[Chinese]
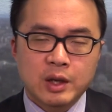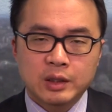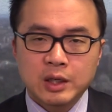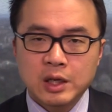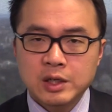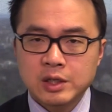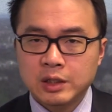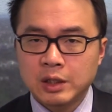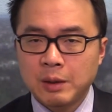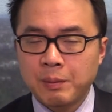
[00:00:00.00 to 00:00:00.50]

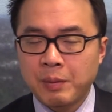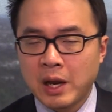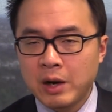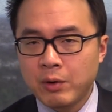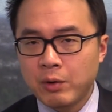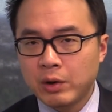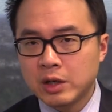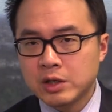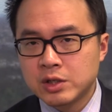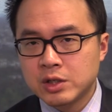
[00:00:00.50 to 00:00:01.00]
但是它徘
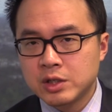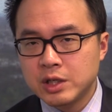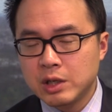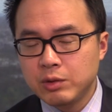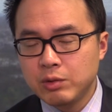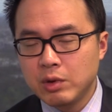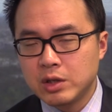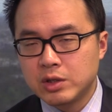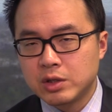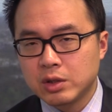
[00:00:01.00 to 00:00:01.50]
徊的时间
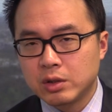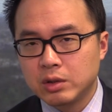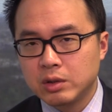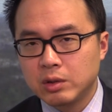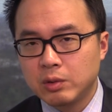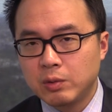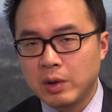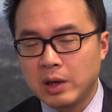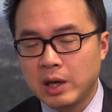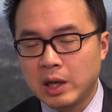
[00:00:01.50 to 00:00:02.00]
越久，
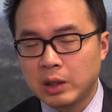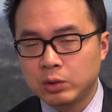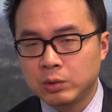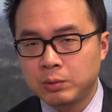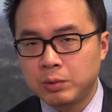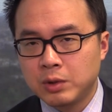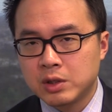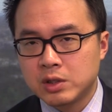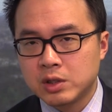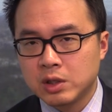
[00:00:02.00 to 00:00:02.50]
未来突
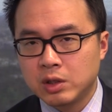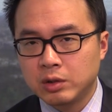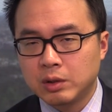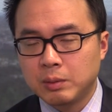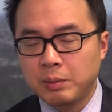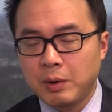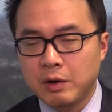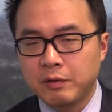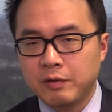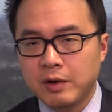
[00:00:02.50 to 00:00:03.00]
破之后的
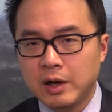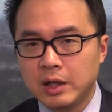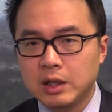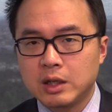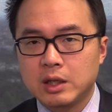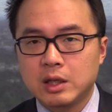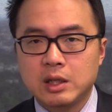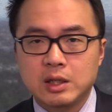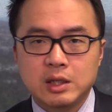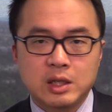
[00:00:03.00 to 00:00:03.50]
爆发力
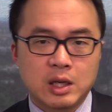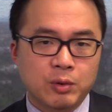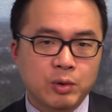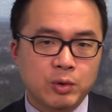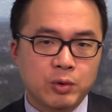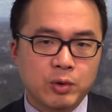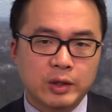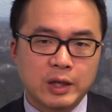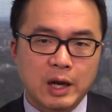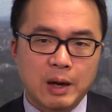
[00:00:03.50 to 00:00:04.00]
也
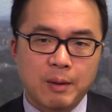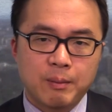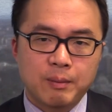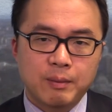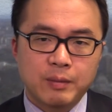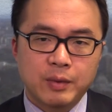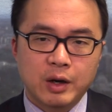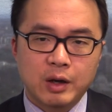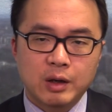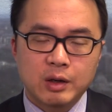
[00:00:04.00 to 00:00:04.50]
会越大
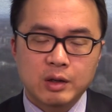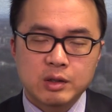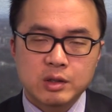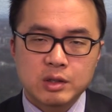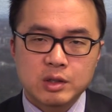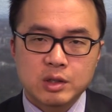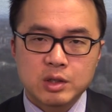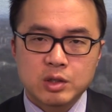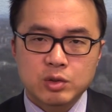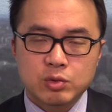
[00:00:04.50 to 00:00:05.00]
啊。
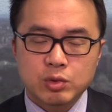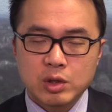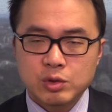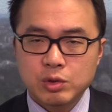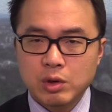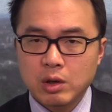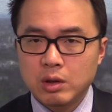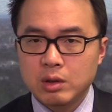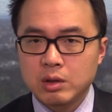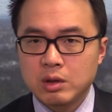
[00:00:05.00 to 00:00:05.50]
所以
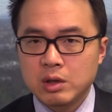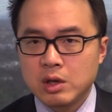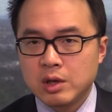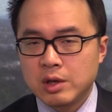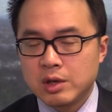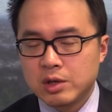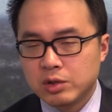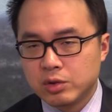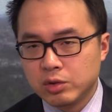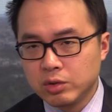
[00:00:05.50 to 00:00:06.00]
说，
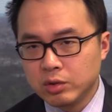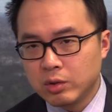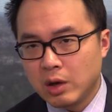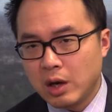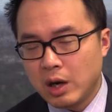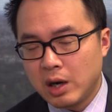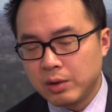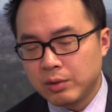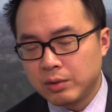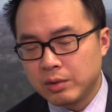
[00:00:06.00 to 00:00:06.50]
如果
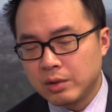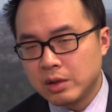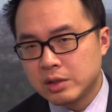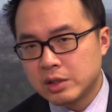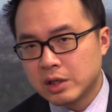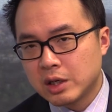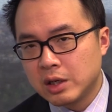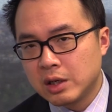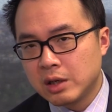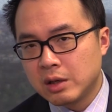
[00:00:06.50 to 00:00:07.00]
啊
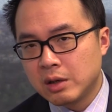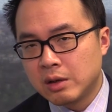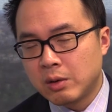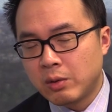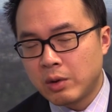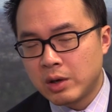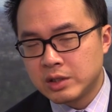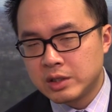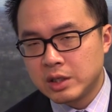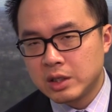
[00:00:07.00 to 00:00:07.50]
这个
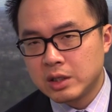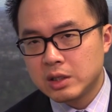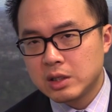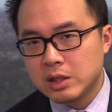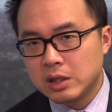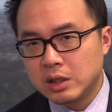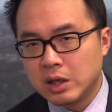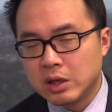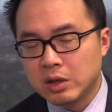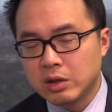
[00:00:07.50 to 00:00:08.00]
黄金
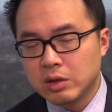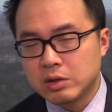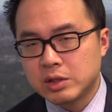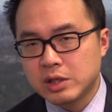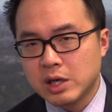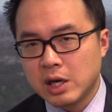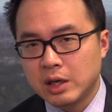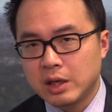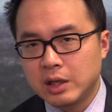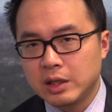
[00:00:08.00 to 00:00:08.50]
能够
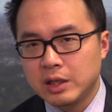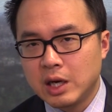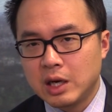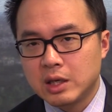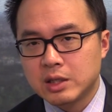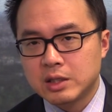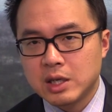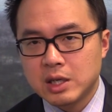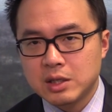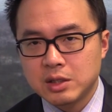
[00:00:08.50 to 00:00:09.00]
上了一
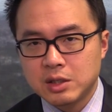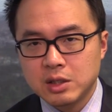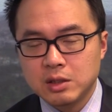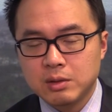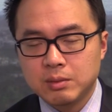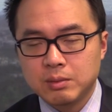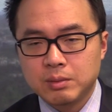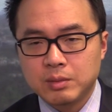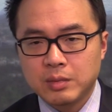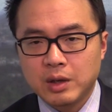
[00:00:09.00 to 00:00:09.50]
二三四
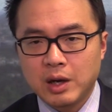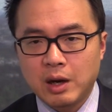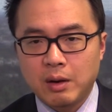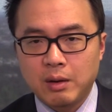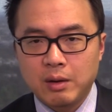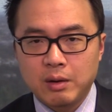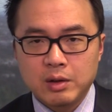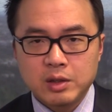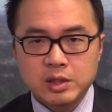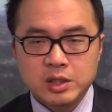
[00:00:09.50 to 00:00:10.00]
啊，
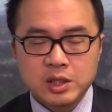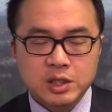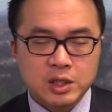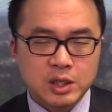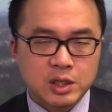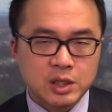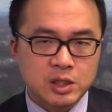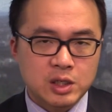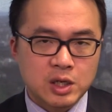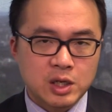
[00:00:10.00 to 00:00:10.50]
激
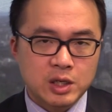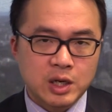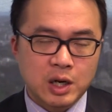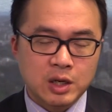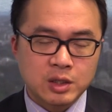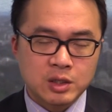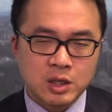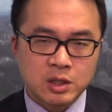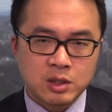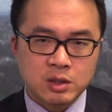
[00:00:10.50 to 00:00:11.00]
进一些一
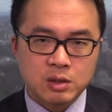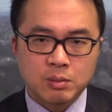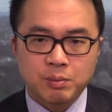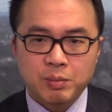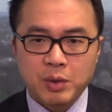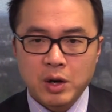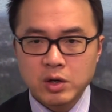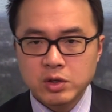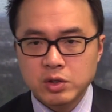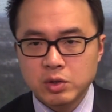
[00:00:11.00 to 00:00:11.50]
二三四，
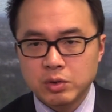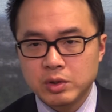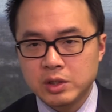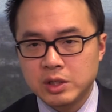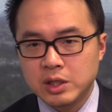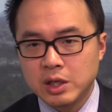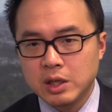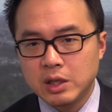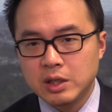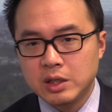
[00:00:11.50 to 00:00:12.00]
保守一
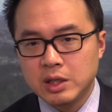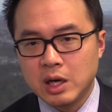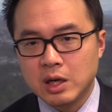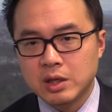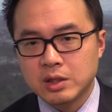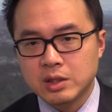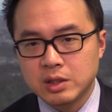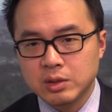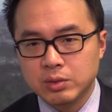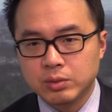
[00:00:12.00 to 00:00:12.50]
些一
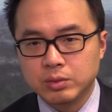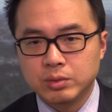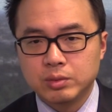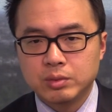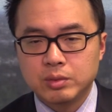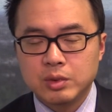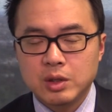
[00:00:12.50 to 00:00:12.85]
二四五